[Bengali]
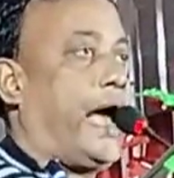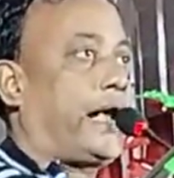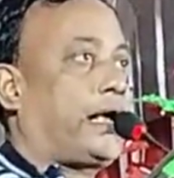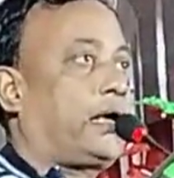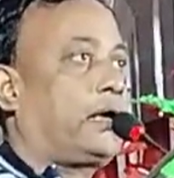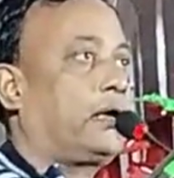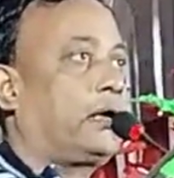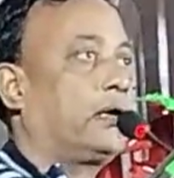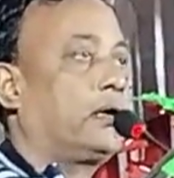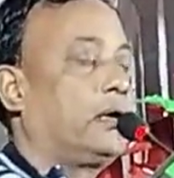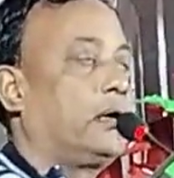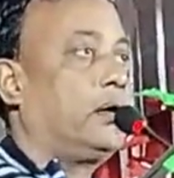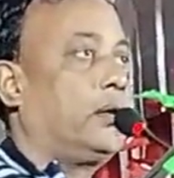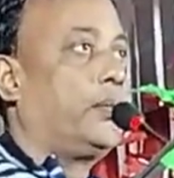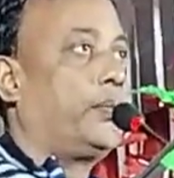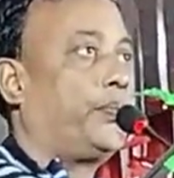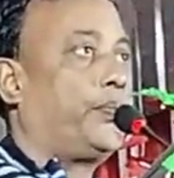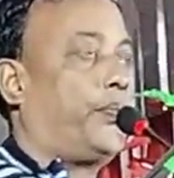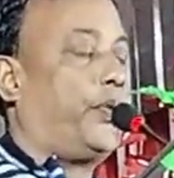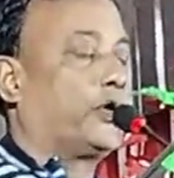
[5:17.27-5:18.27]
এক
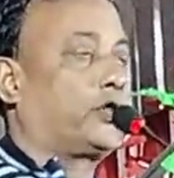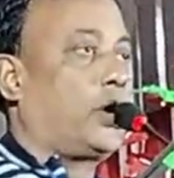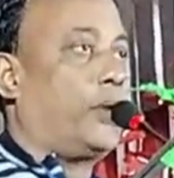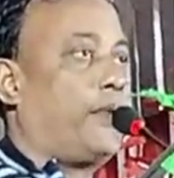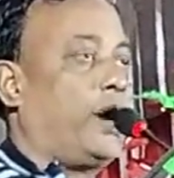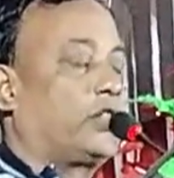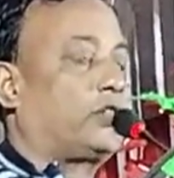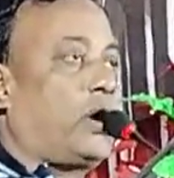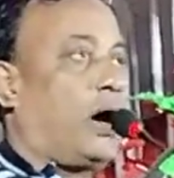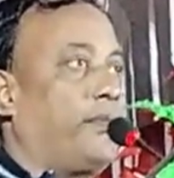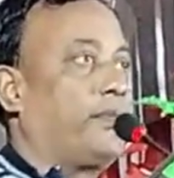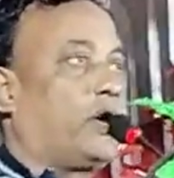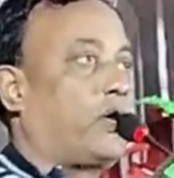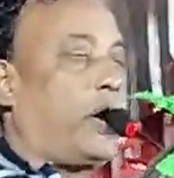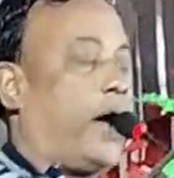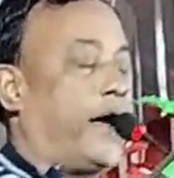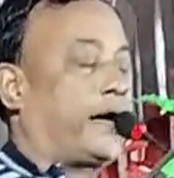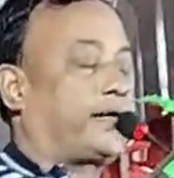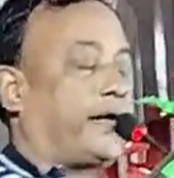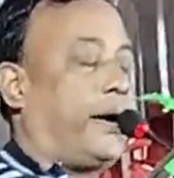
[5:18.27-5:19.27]
প্রথমত আমি
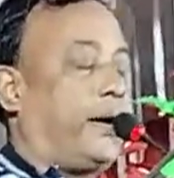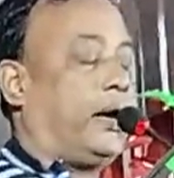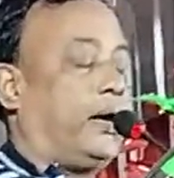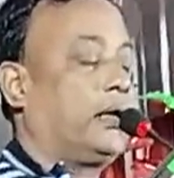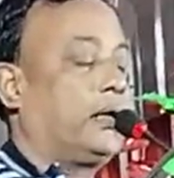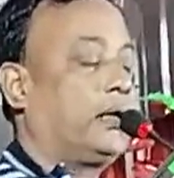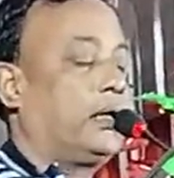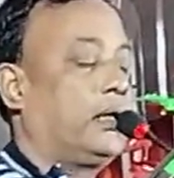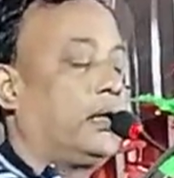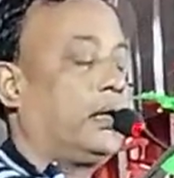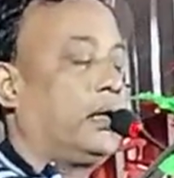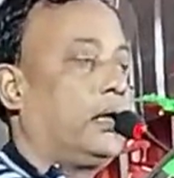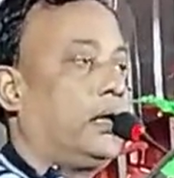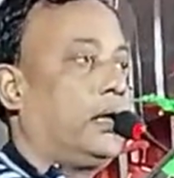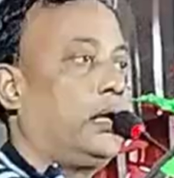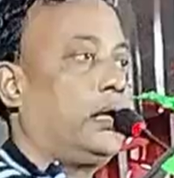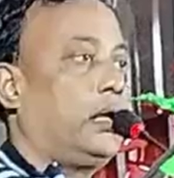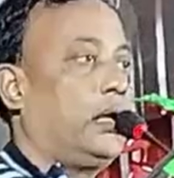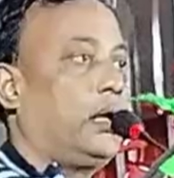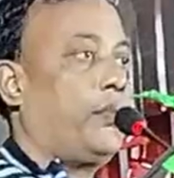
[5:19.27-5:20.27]
কয়েকটা
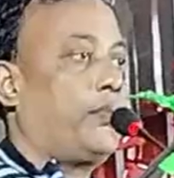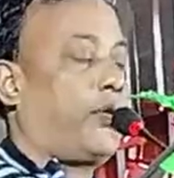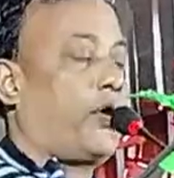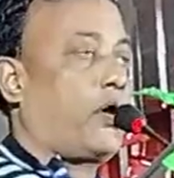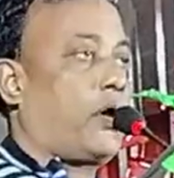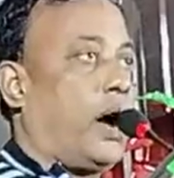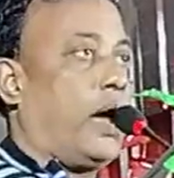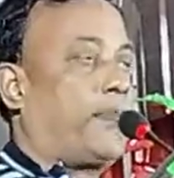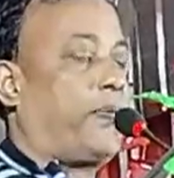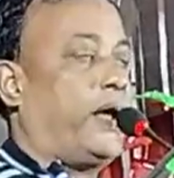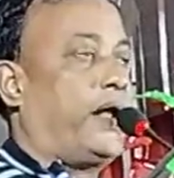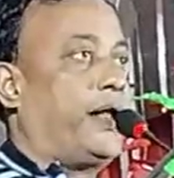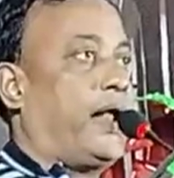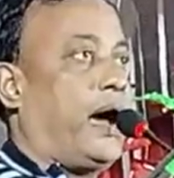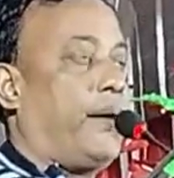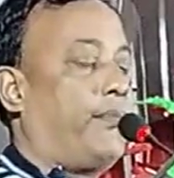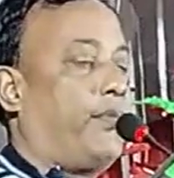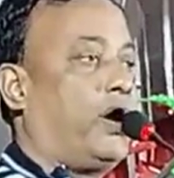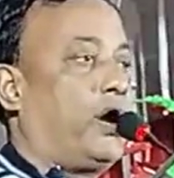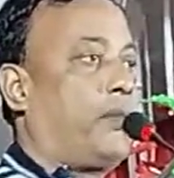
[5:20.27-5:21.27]
প্রকল্পের
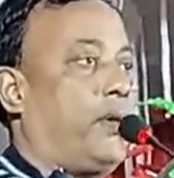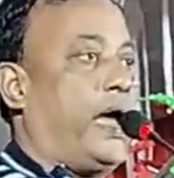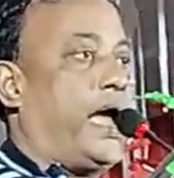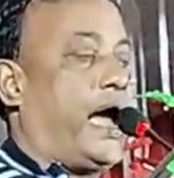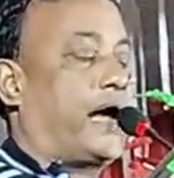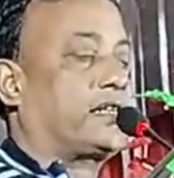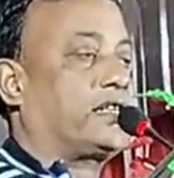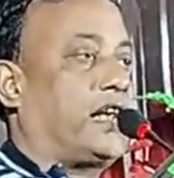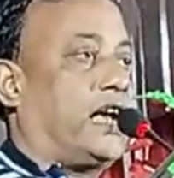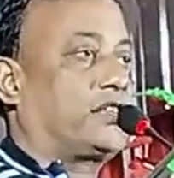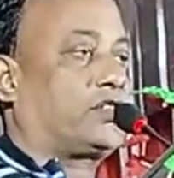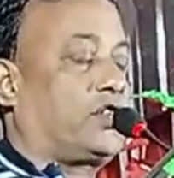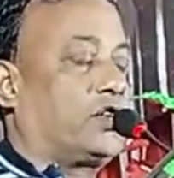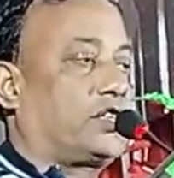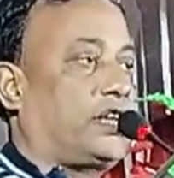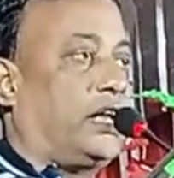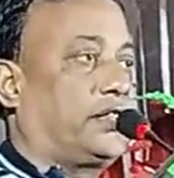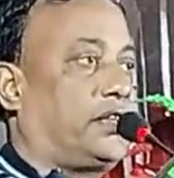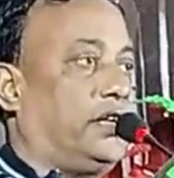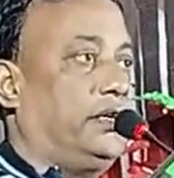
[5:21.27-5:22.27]
নাম বলবো এক
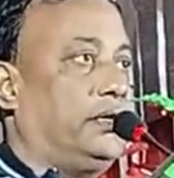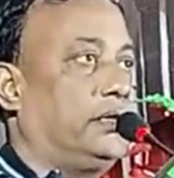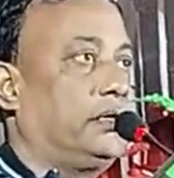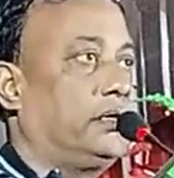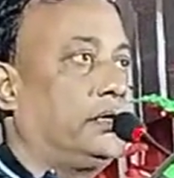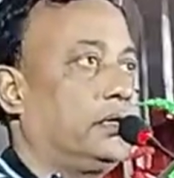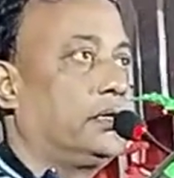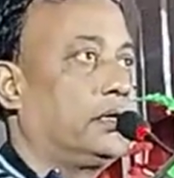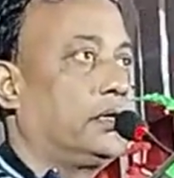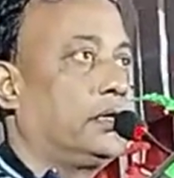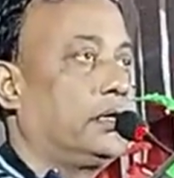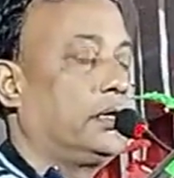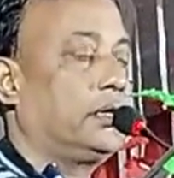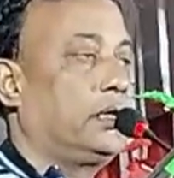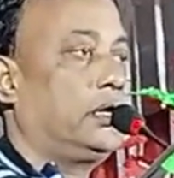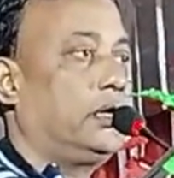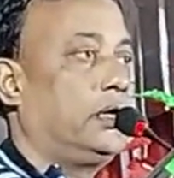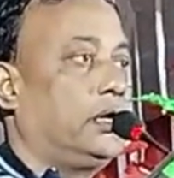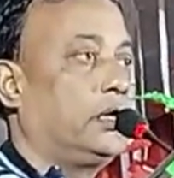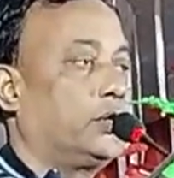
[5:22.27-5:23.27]
স্বাস্থ্যসাথী
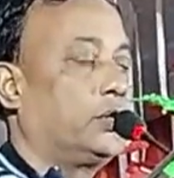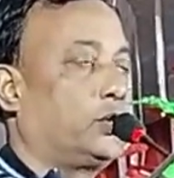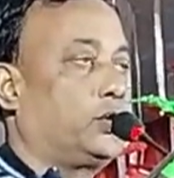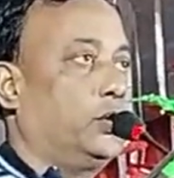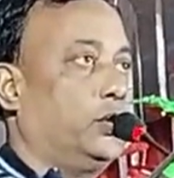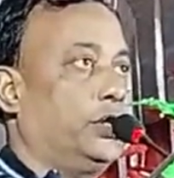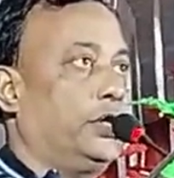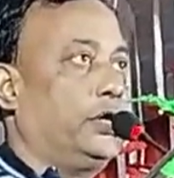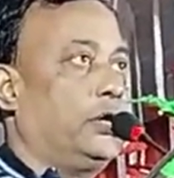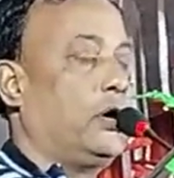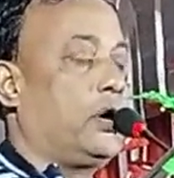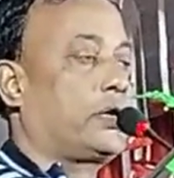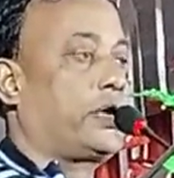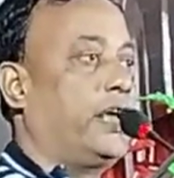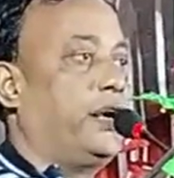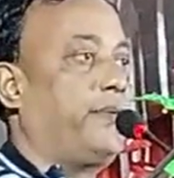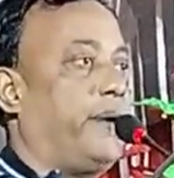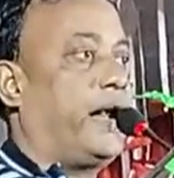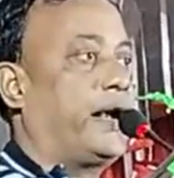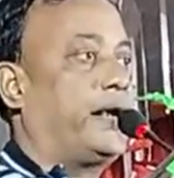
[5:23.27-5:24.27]
দুই
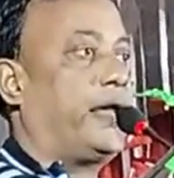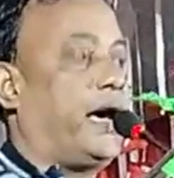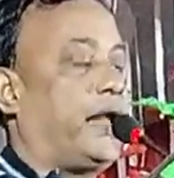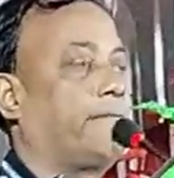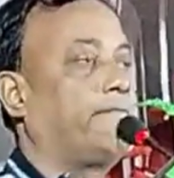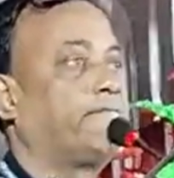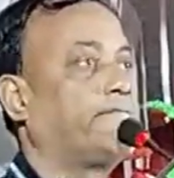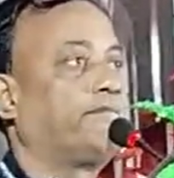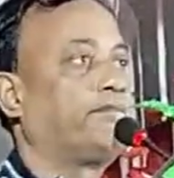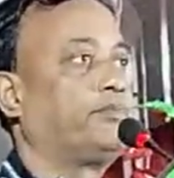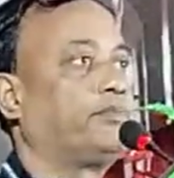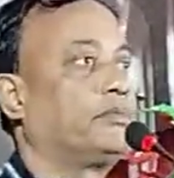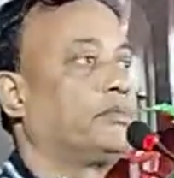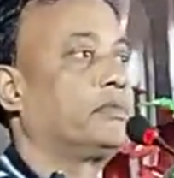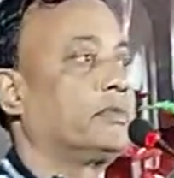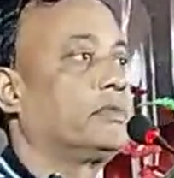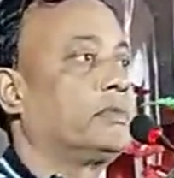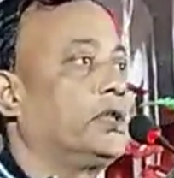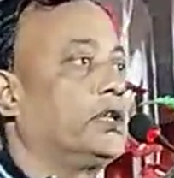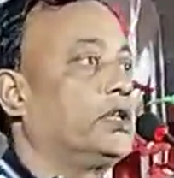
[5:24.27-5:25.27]
লক্ষ্মীর ভাণ্ডার
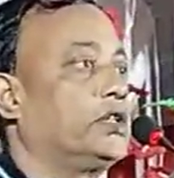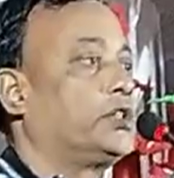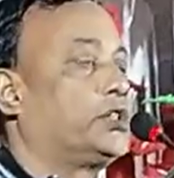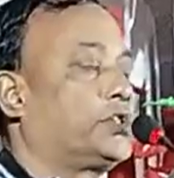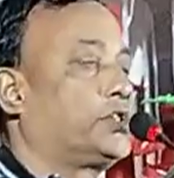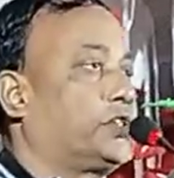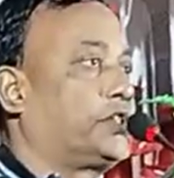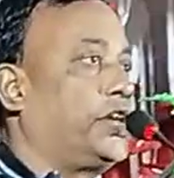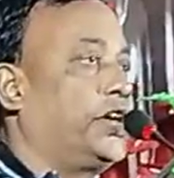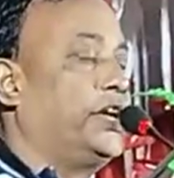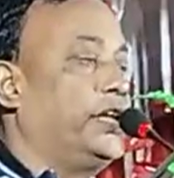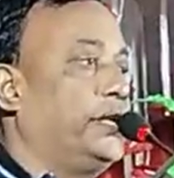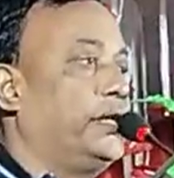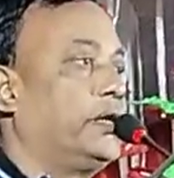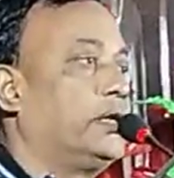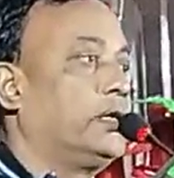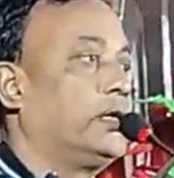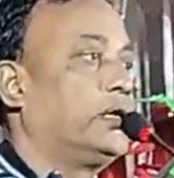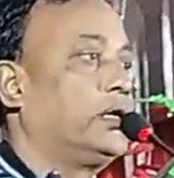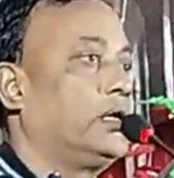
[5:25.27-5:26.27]
তিন
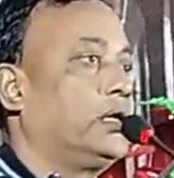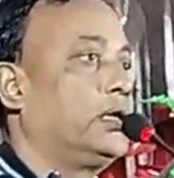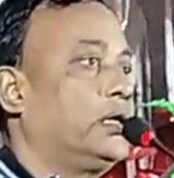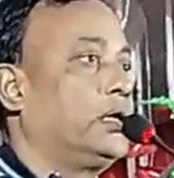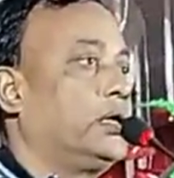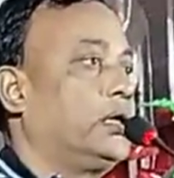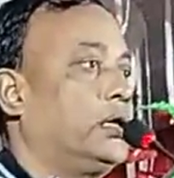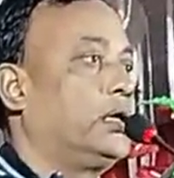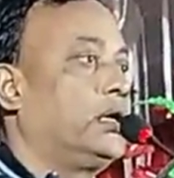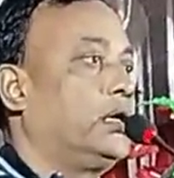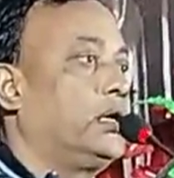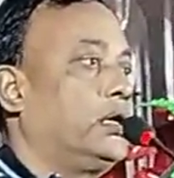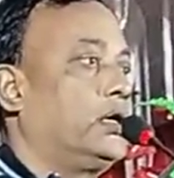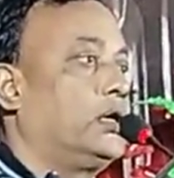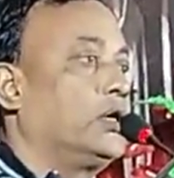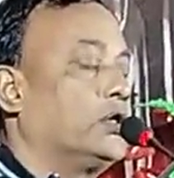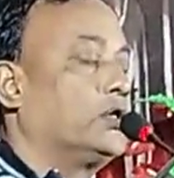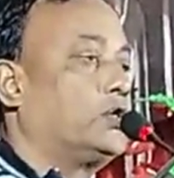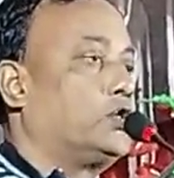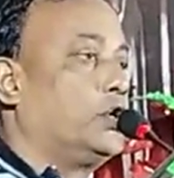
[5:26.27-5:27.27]

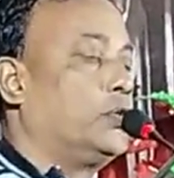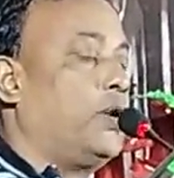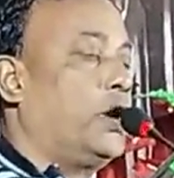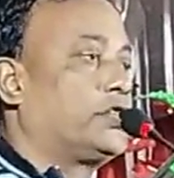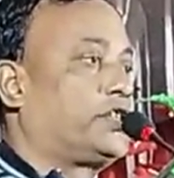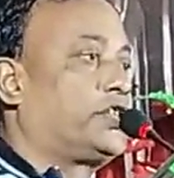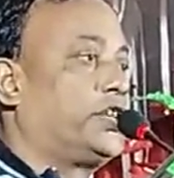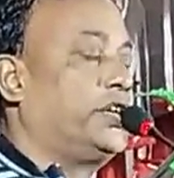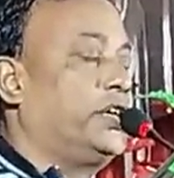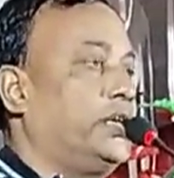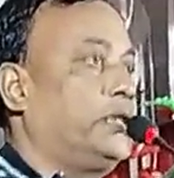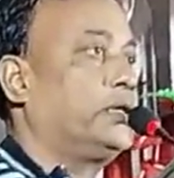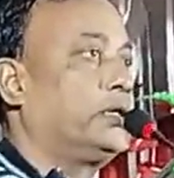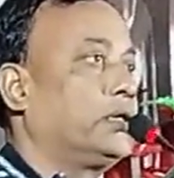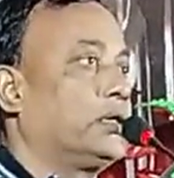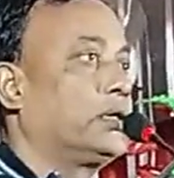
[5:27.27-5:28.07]
যুবশ্রী